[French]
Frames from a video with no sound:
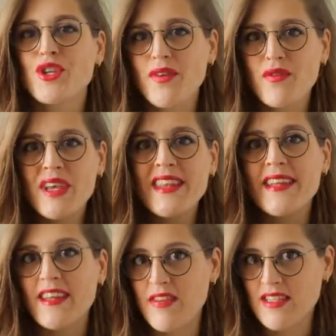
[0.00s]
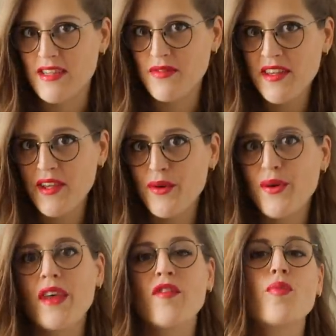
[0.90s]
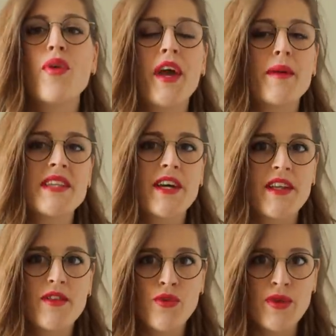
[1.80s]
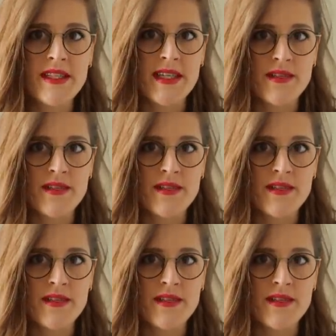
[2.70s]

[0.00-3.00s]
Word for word: Je vais vous guider à travers cette vidéo et vous pourrez comme ça connaître toutes les